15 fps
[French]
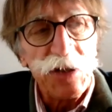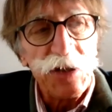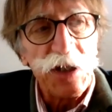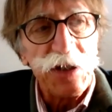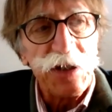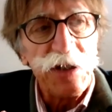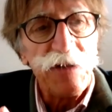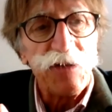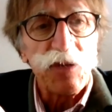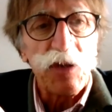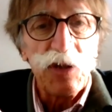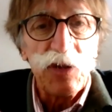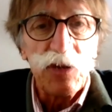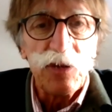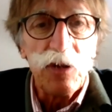à l'initiative
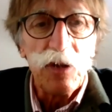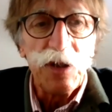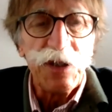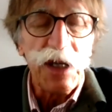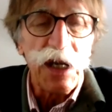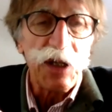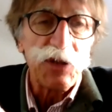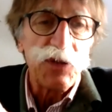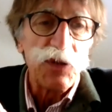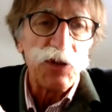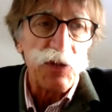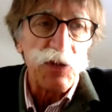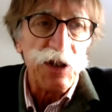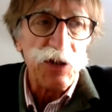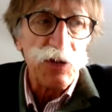soit de,
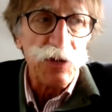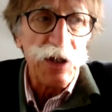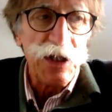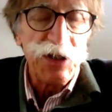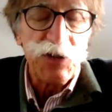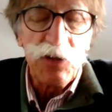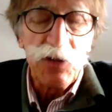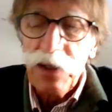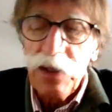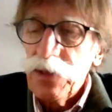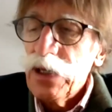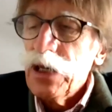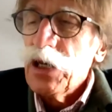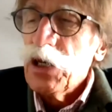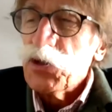direction, soit des journalistes eux-mêmes,
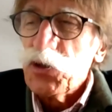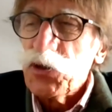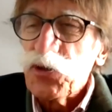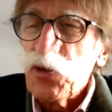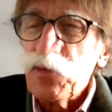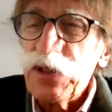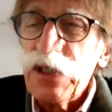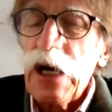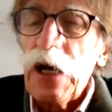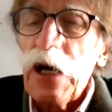se sont mis